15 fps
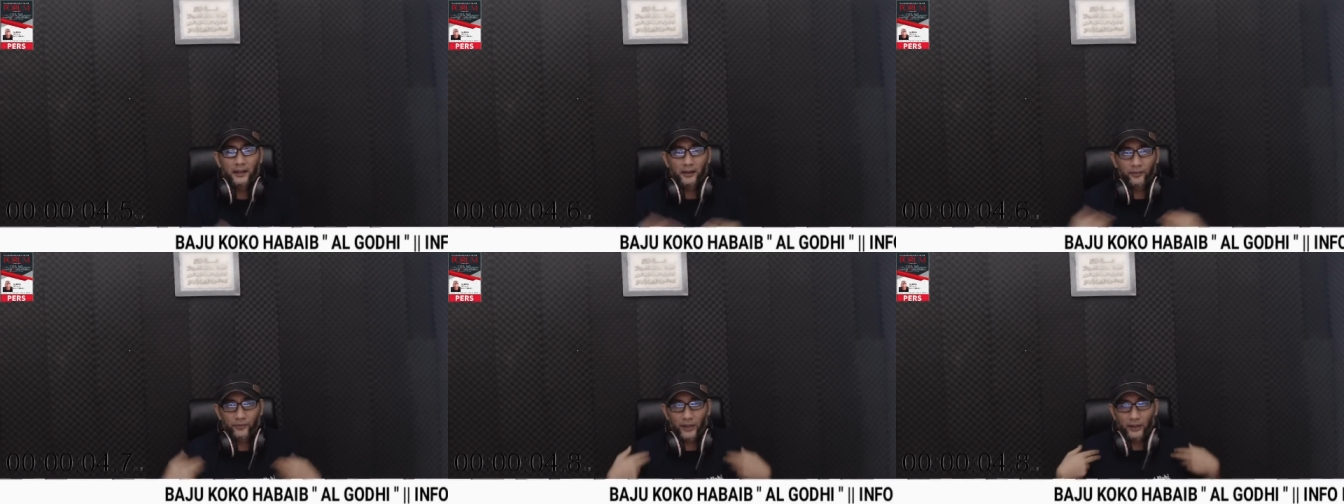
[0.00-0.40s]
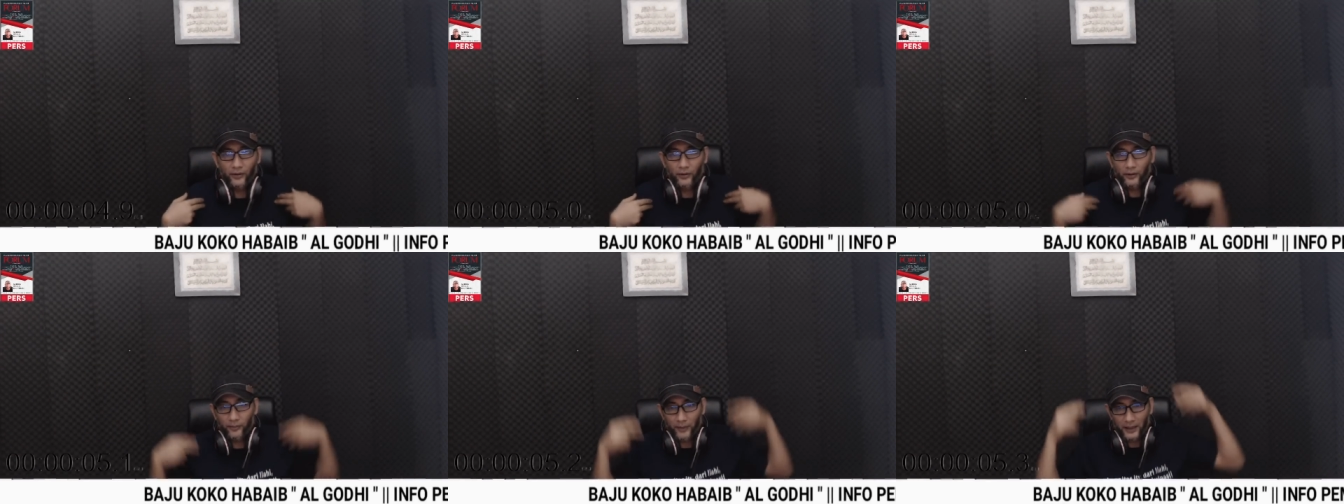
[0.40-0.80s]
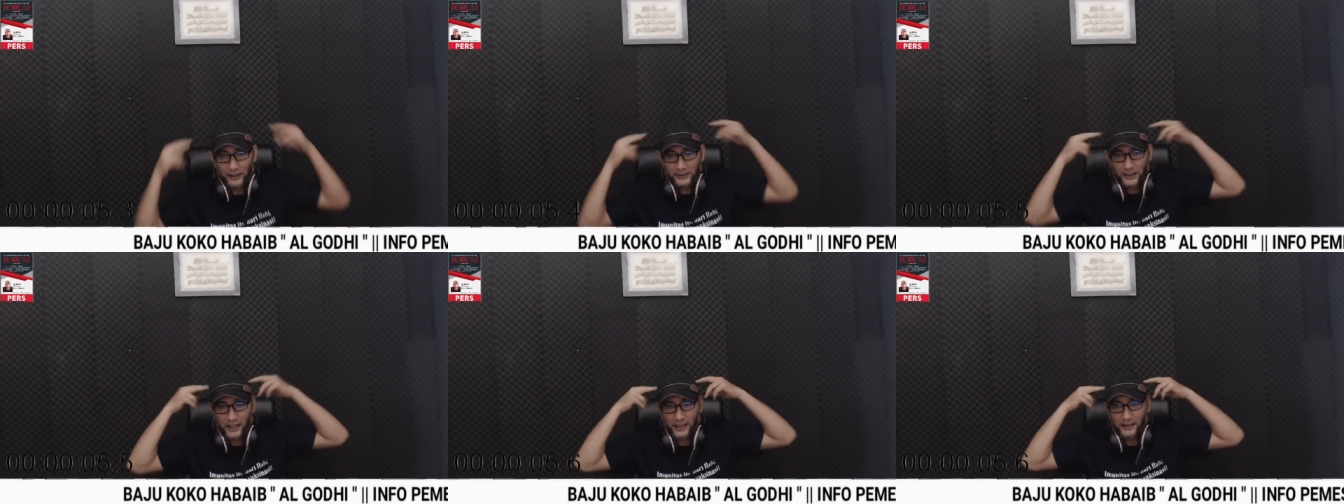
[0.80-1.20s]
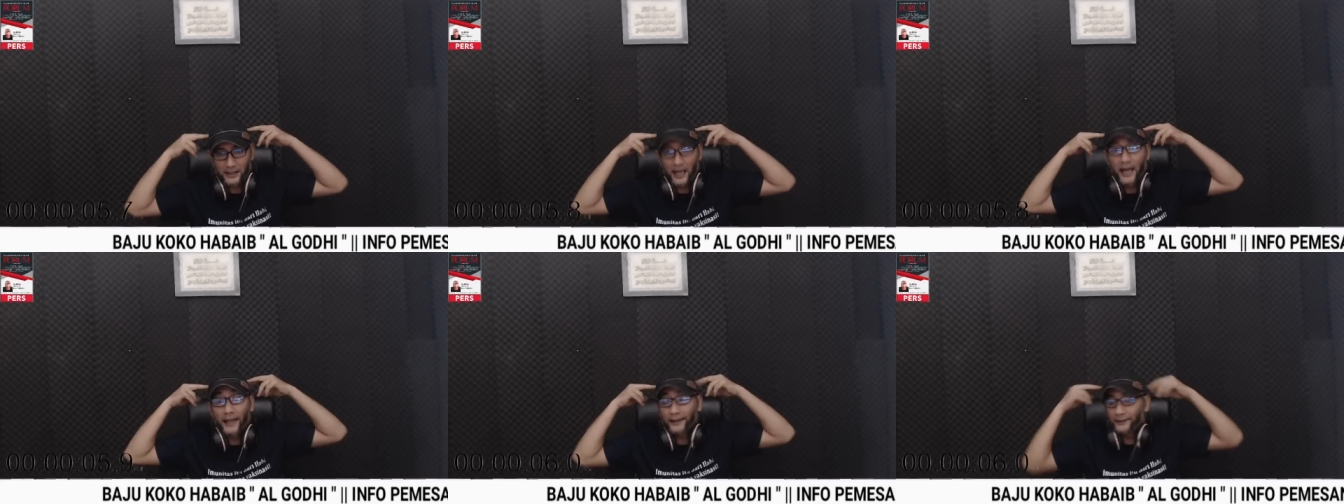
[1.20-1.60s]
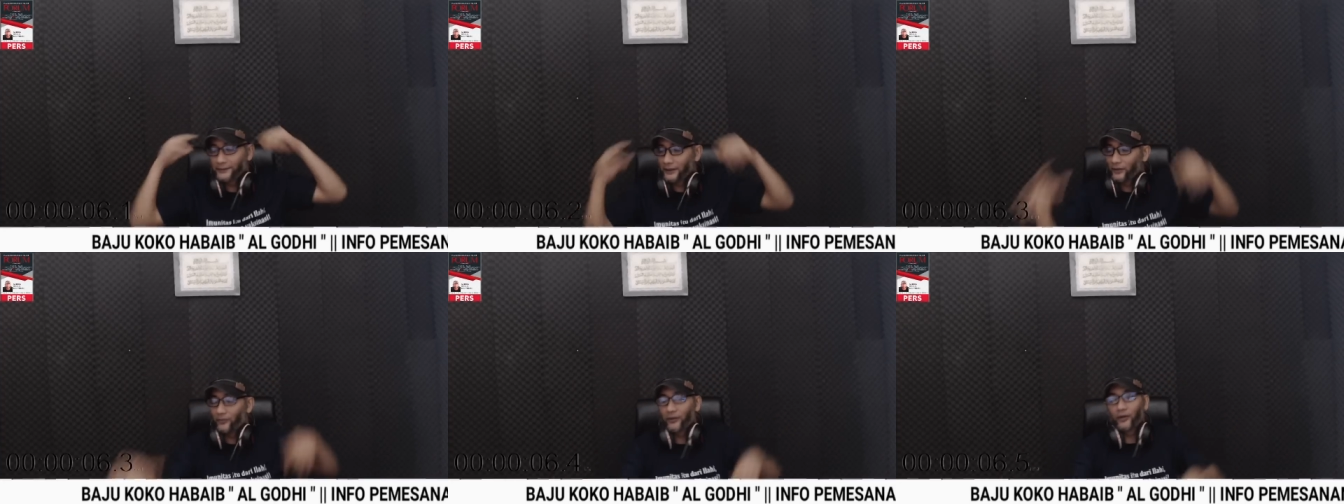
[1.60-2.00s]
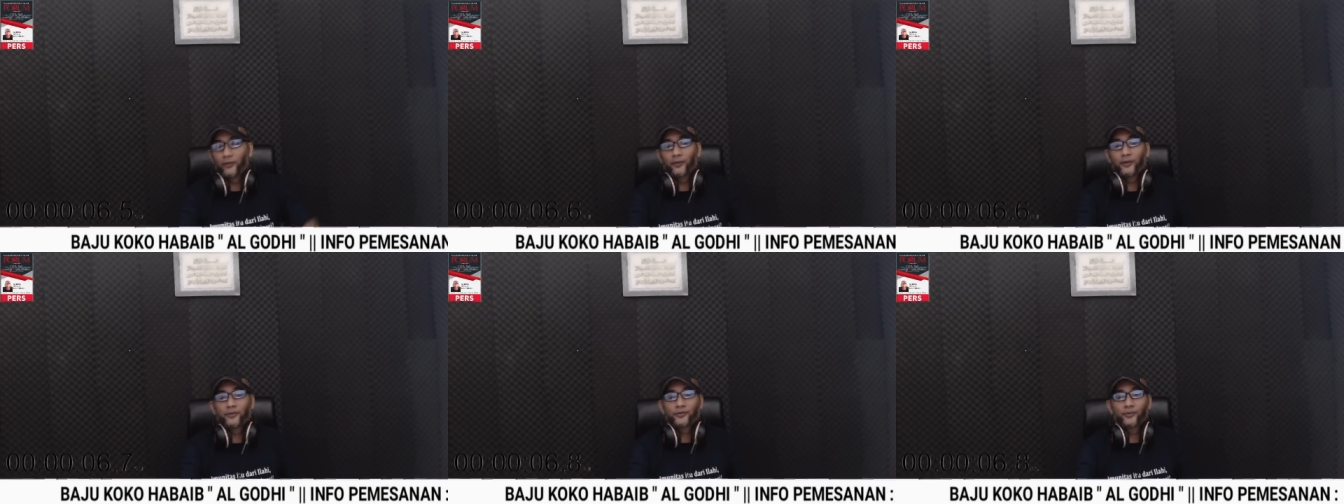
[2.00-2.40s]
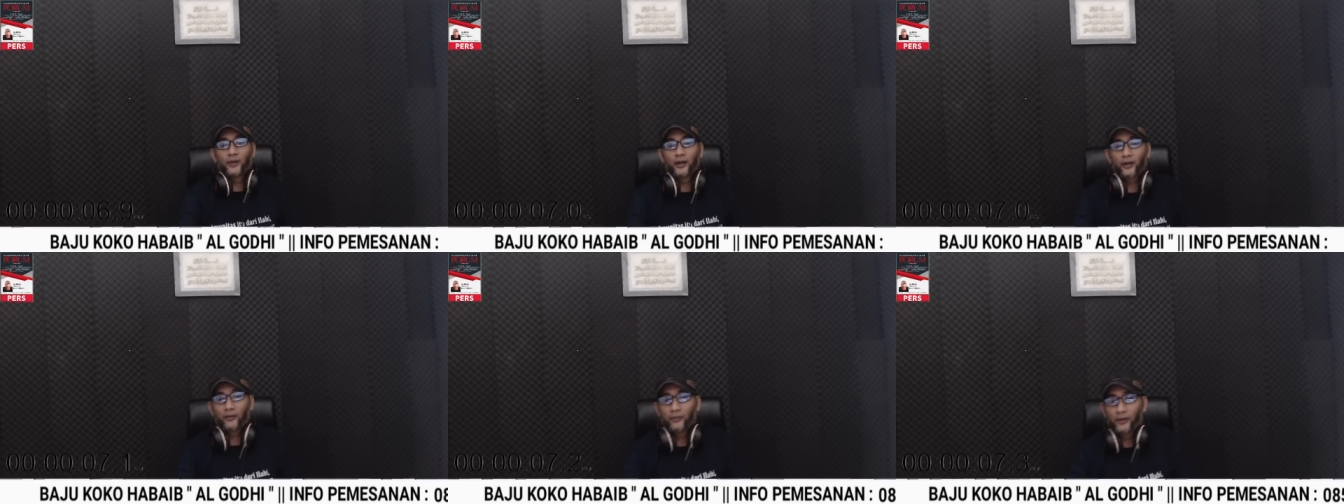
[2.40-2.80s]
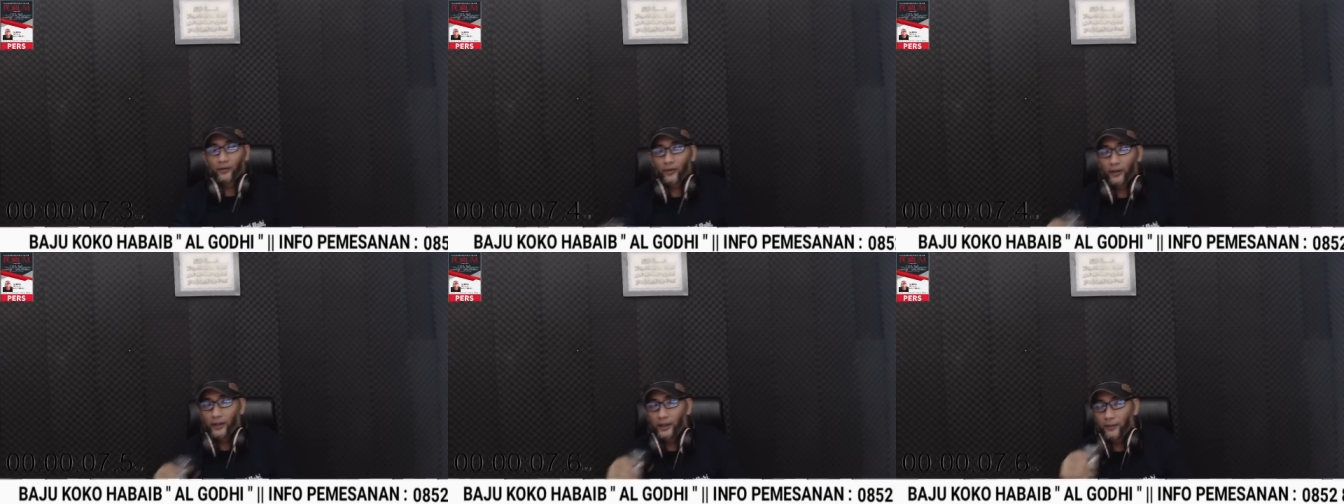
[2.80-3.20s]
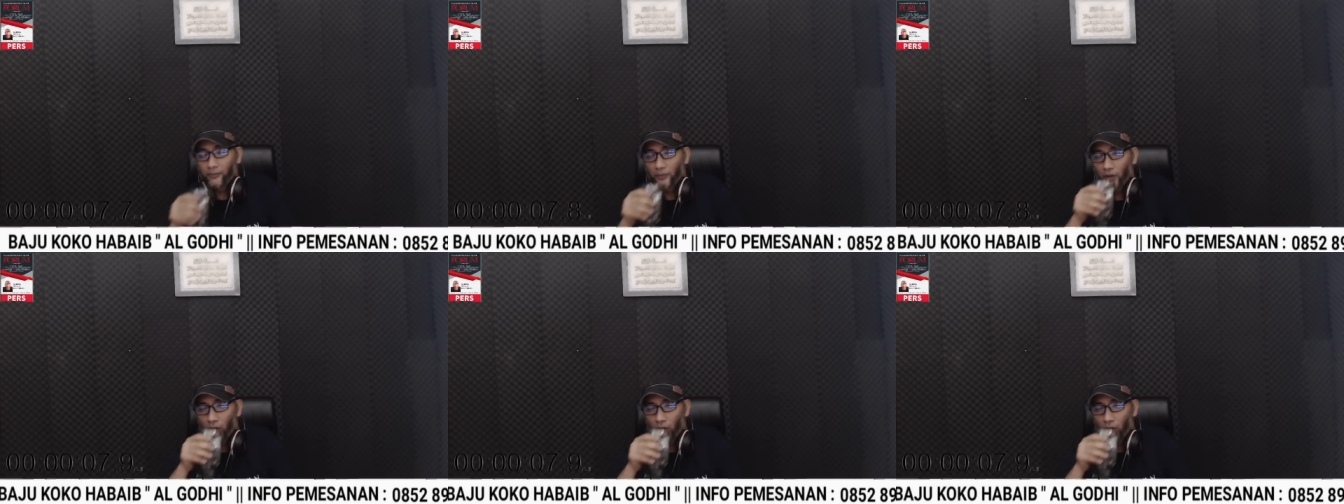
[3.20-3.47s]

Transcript: Yang tetap santai, tetap akal sehat Dan jangan lupa ngopi, bismillahirrahmanirrahim